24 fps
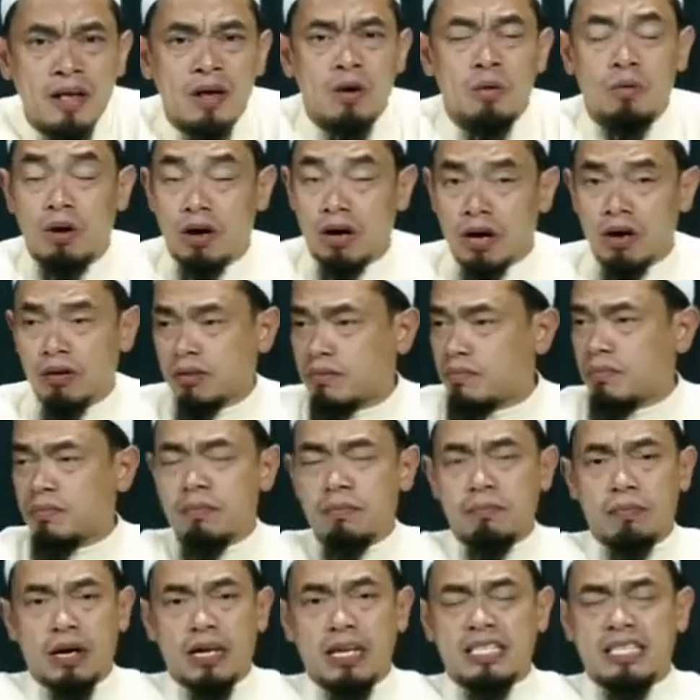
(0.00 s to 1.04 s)
ว่าเขา
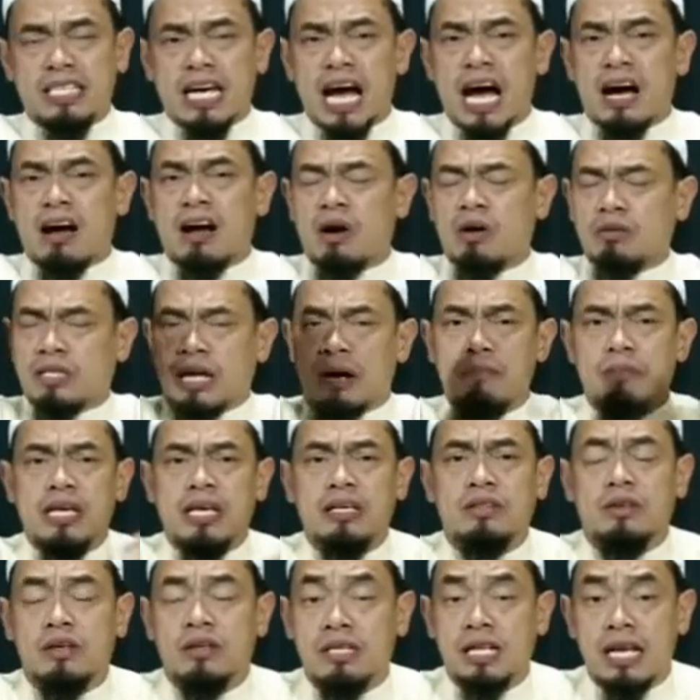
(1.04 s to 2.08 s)
บริจาคเขาทำดี
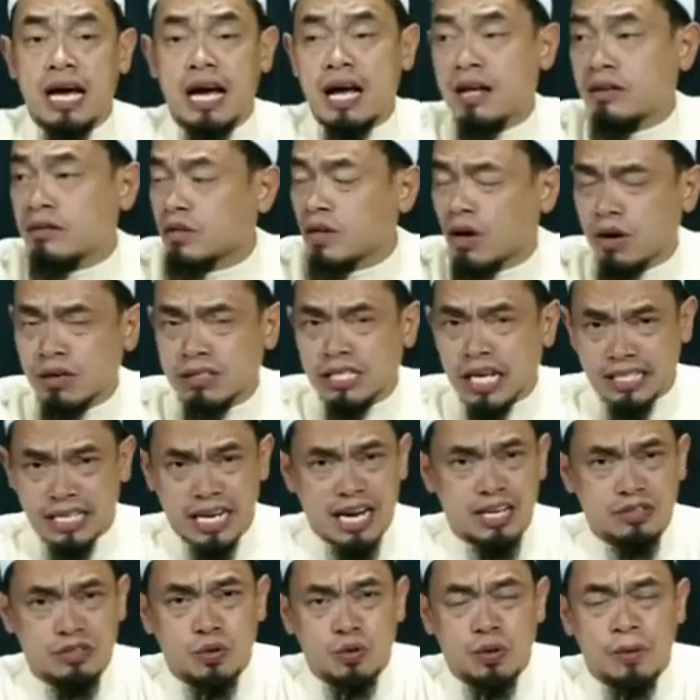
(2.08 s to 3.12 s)
ต่อสาธารณ
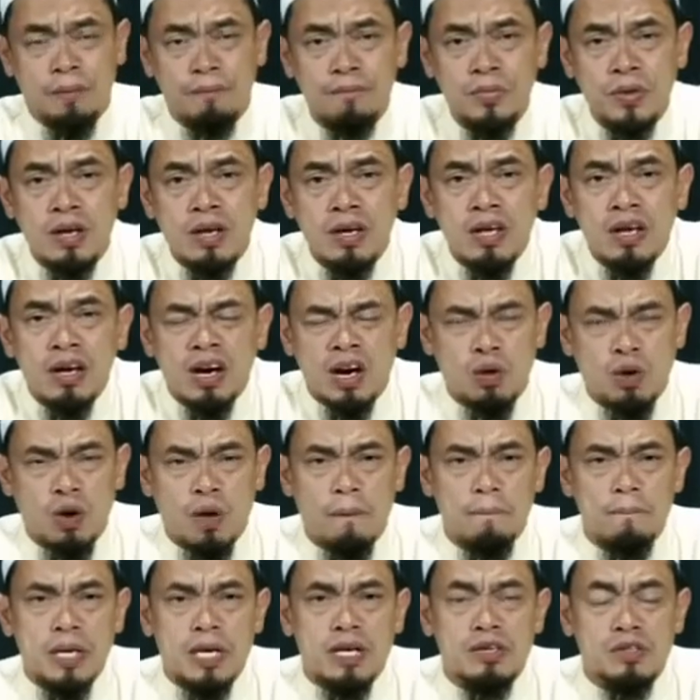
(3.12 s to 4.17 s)
ชนเขาลง
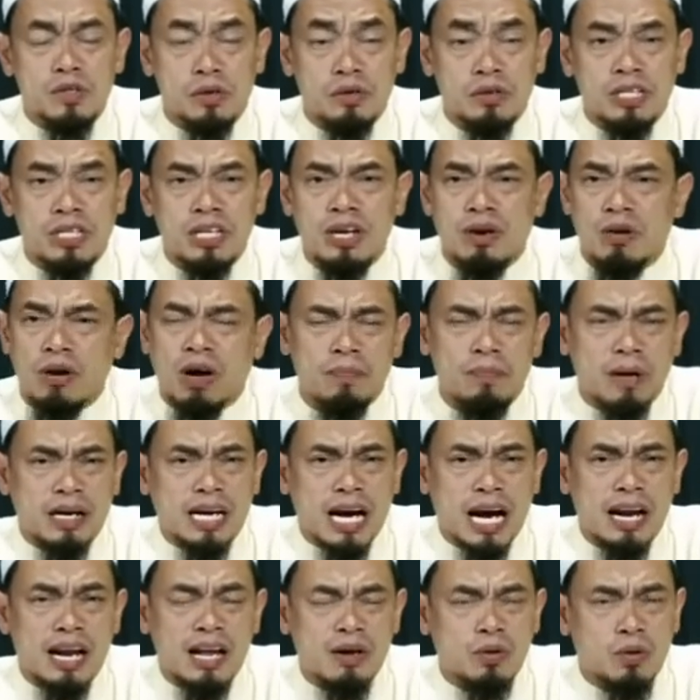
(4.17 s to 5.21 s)
ไปในโซเชียลเขาประกา
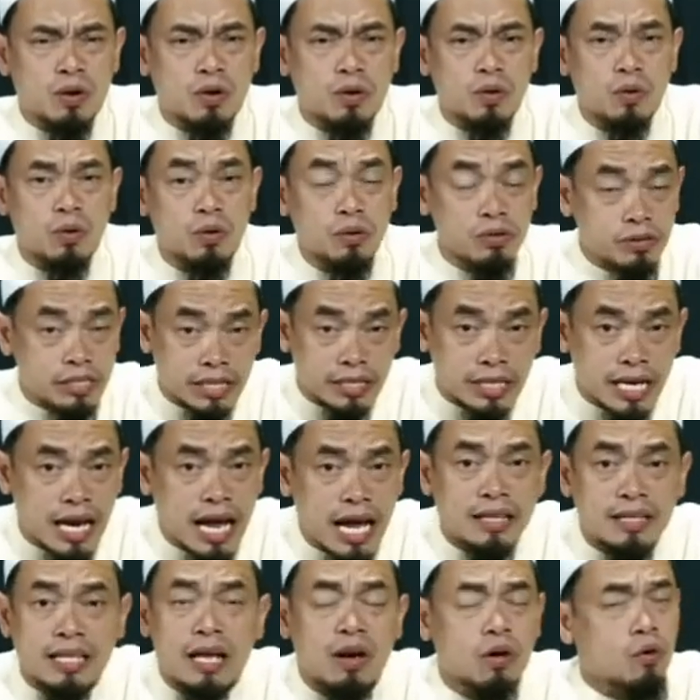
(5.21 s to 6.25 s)
ศให้คนรู้เจตนา
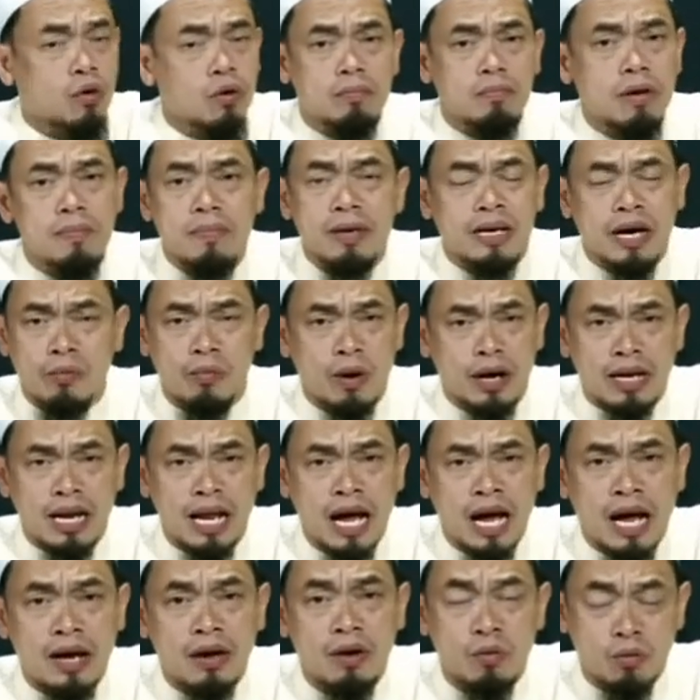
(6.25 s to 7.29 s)
แต่ละคนไม่มีใครวัดได้
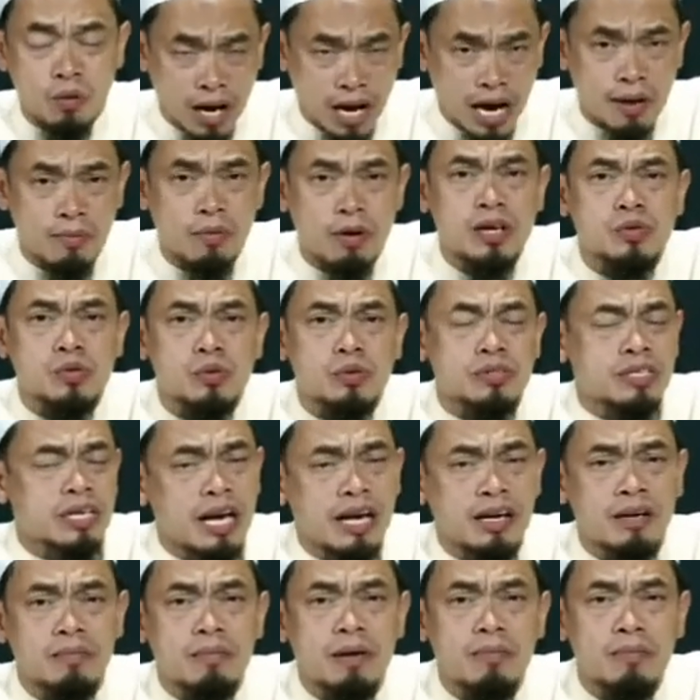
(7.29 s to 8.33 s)
ว่าใครบริสุทธิ์ใจห
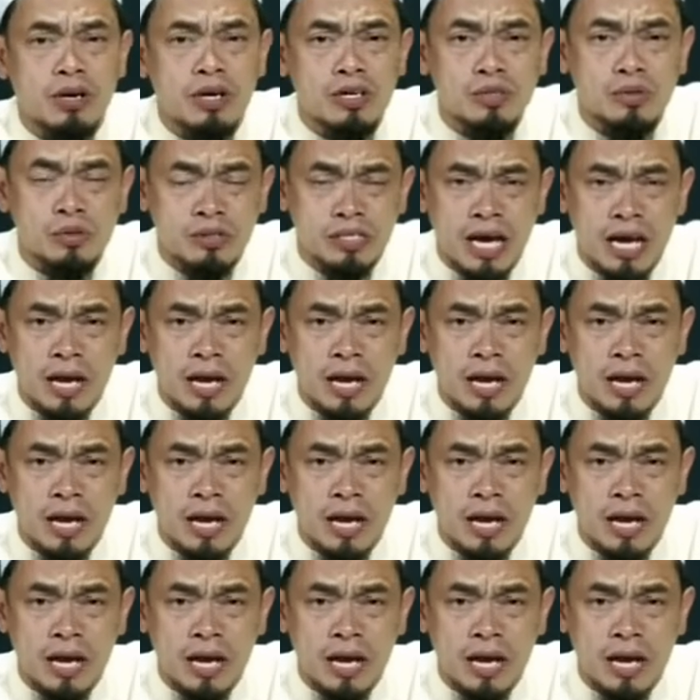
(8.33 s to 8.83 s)
รือไม่บริสุทธิ์ใจ